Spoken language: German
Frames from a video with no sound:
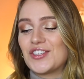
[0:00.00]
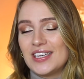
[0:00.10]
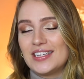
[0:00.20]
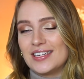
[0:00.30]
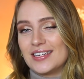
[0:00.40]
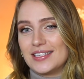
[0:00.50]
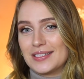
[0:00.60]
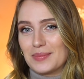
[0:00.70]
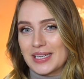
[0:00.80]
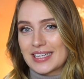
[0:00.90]
schichte ich
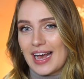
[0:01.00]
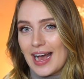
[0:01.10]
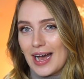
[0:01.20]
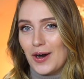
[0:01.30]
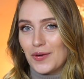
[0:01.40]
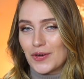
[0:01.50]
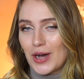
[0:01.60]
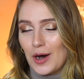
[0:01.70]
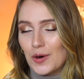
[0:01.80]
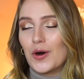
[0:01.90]
diese Mascara auf,
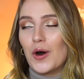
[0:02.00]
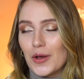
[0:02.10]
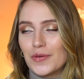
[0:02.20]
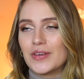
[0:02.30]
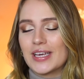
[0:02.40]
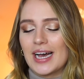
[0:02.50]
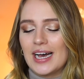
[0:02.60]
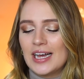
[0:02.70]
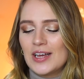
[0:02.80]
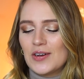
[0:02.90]
auch
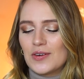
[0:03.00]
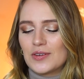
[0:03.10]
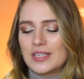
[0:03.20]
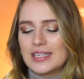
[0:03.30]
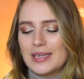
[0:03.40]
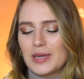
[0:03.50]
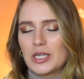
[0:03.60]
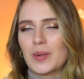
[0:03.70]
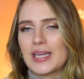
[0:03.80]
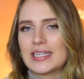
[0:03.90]
häufiger und
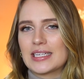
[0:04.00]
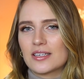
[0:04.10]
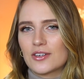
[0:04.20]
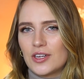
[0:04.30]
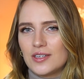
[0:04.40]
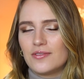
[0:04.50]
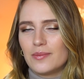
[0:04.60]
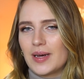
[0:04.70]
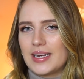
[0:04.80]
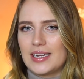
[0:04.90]
dementsprechend können die
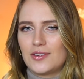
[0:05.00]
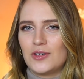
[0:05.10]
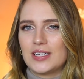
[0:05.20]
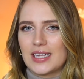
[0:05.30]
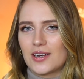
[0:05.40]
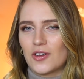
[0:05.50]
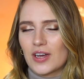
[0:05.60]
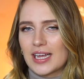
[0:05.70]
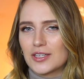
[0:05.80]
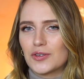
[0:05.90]
Wimpern natürlich dann
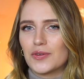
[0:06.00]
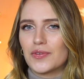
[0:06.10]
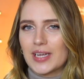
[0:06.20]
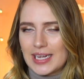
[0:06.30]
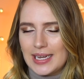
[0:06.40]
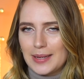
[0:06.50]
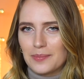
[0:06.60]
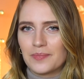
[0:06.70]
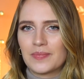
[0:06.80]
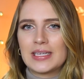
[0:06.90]
doch ganz schön
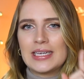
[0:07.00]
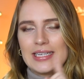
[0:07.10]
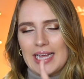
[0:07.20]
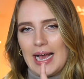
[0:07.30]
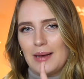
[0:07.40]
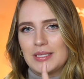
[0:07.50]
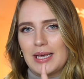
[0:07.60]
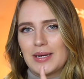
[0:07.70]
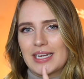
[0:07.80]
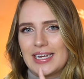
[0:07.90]
verkleben. Da habe ich
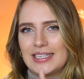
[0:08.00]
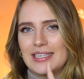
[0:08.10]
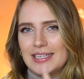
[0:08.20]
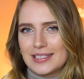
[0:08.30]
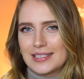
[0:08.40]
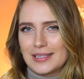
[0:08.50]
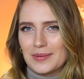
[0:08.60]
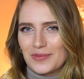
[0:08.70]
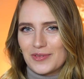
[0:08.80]
aber gleich den nächsten Tipp